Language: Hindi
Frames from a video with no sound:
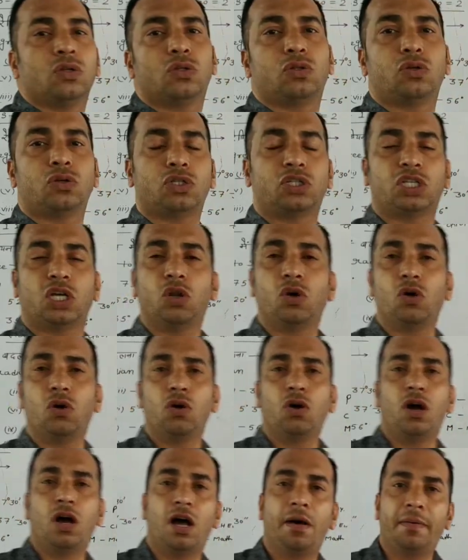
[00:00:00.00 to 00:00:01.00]
तो चलो
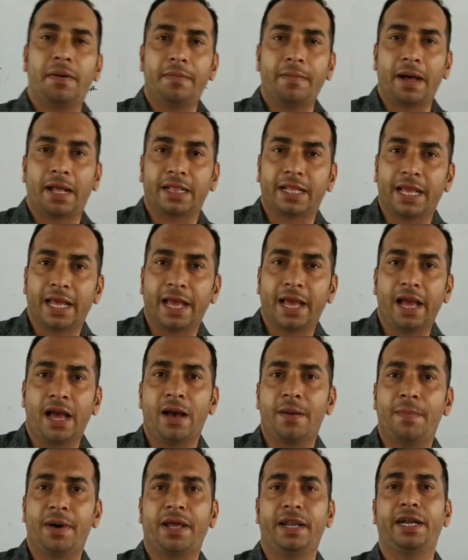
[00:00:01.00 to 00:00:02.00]
अब हम आते हैं
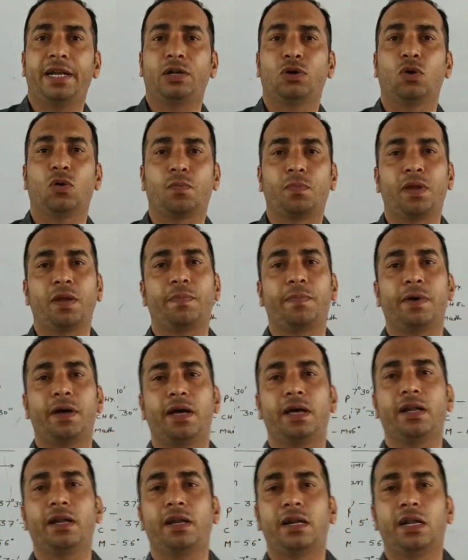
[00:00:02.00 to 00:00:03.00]
हमारे टॉपिक
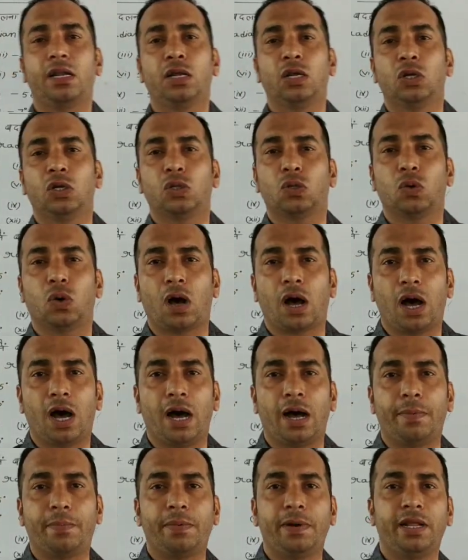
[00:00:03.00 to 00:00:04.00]
पर तो
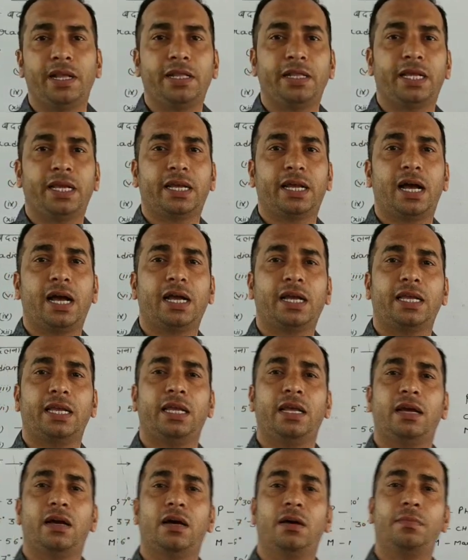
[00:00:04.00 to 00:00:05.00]
आपने देखा कि
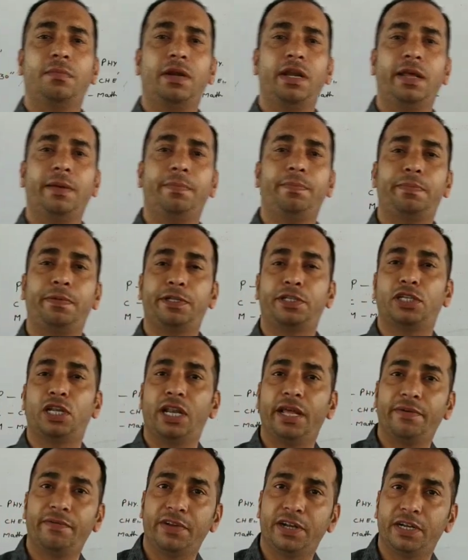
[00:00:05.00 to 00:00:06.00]
हमने
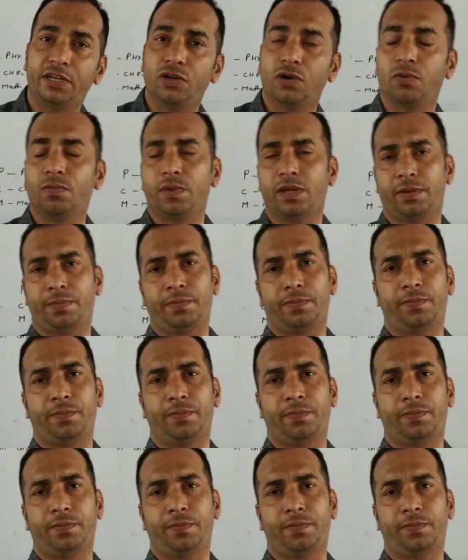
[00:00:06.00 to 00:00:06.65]
पिछले वीडियो में